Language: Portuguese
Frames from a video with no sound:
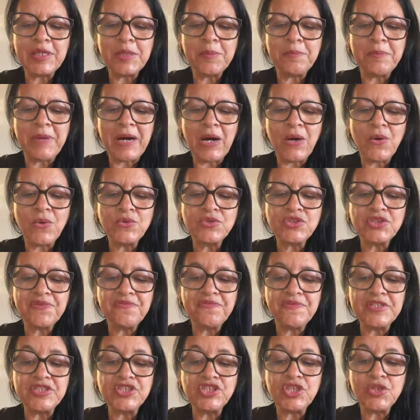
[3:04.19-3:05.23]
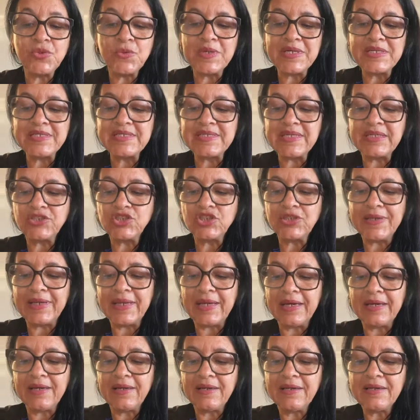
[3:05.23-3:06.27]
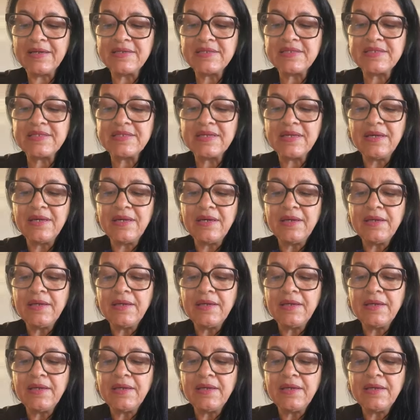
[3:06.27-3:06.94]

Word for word: debalde vigiam as sentinelas.